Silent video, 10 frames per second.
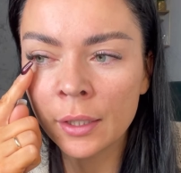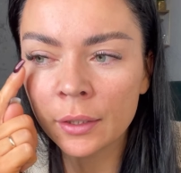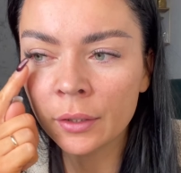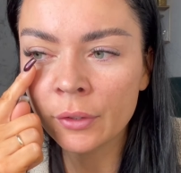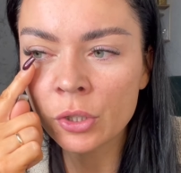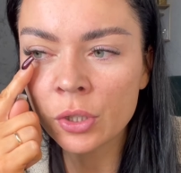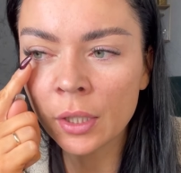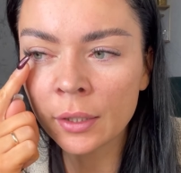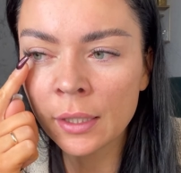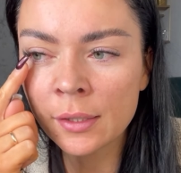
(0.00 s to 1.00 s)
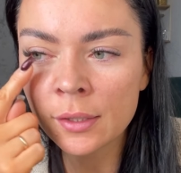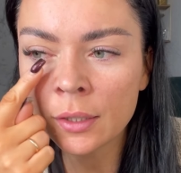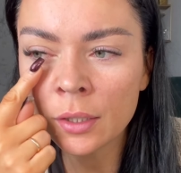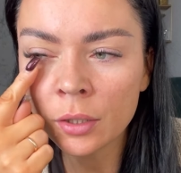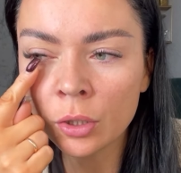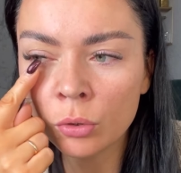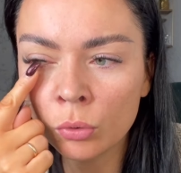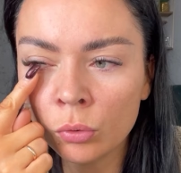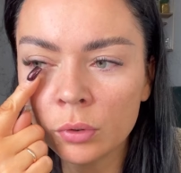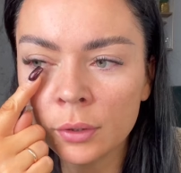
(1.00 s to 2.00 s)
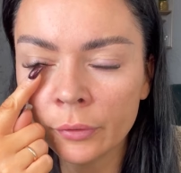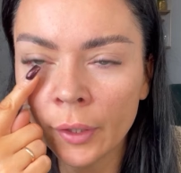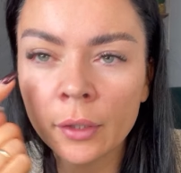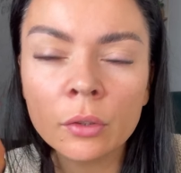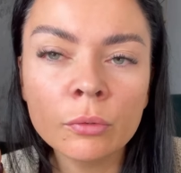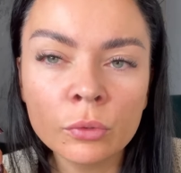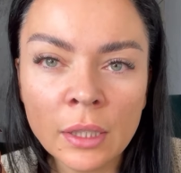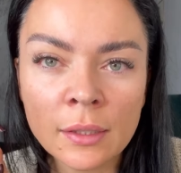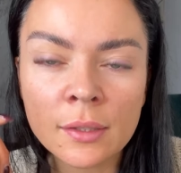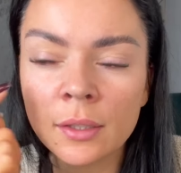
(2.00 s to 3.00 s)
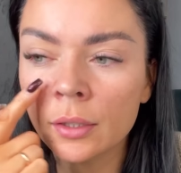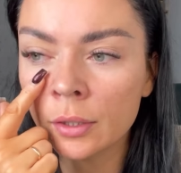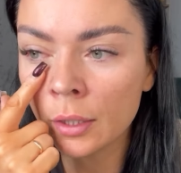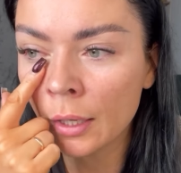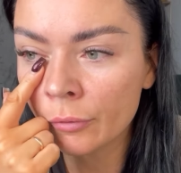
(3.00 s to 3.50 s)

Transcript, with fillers: dwie czternastki i tu dwie dwunastki i tyle.